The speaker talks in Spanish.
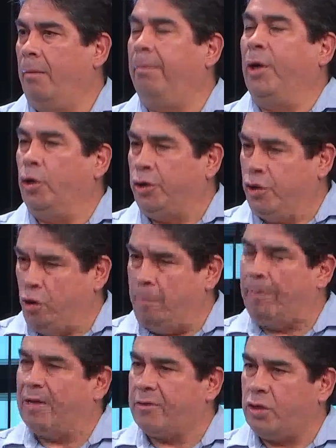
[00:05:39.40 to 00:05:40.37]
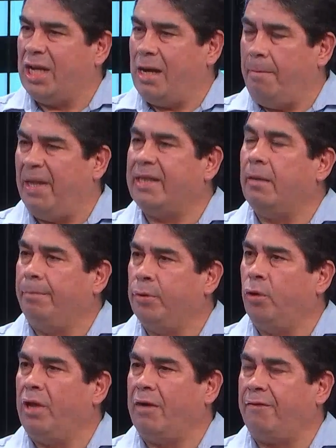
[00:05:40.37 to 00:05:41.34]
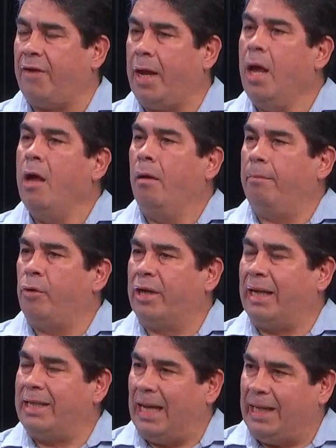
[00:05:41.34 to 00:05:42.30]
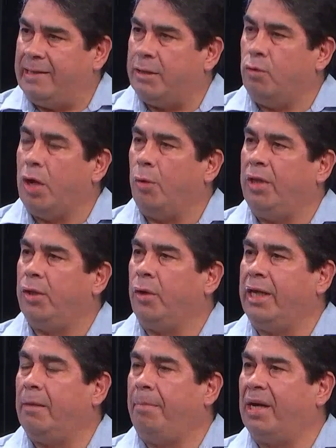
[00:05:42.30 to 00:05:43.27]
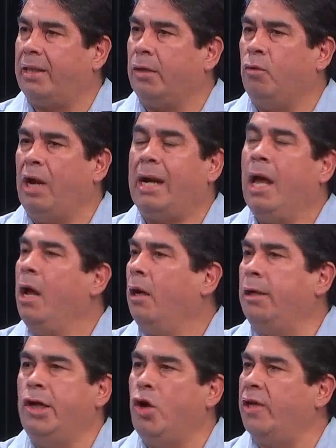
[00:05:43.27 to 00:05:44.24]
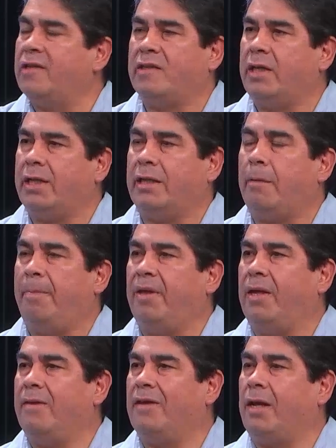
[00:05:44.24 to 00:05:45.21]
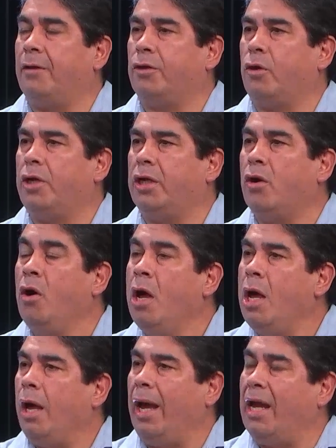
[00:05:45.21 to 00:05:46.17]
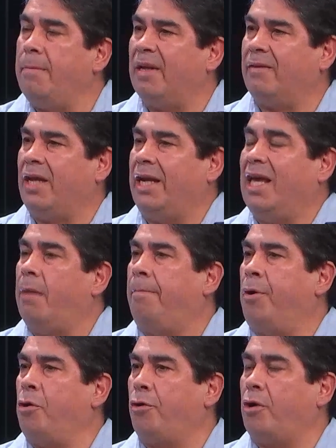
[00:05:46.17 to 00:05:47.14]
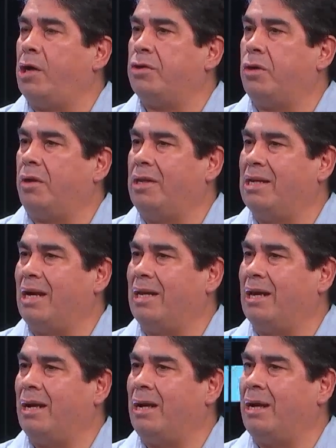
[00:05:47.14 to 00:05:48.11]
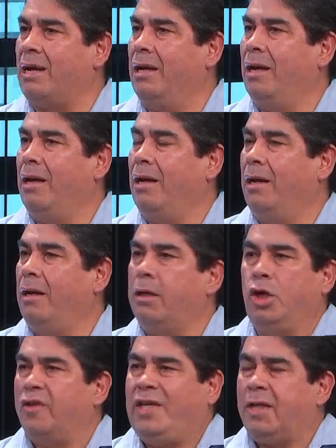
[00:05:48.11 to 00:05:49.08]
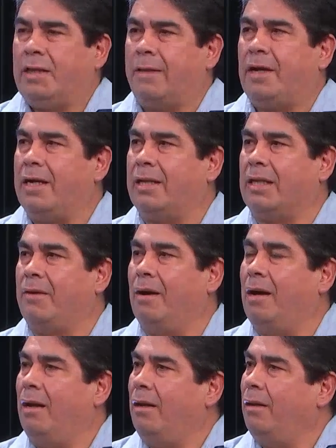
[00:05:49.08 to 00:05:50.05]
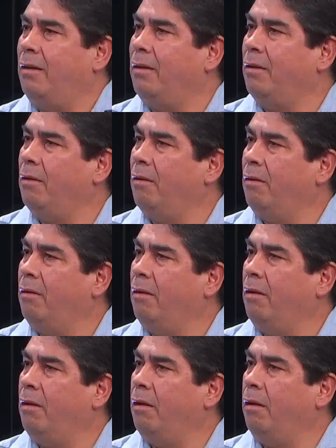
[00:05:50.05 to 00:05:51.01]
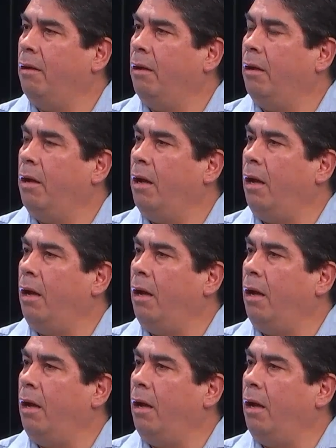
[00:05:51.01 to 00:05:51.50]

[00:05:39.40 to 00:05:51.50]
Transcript: Pero yo personalmente puedo dar fe porque ya hice una auditoría particular, no existe expediente electrónico en materia de prórroga extraordinaria. No existe alternativa. Eh, el, pedido es lo que no existe, de autor.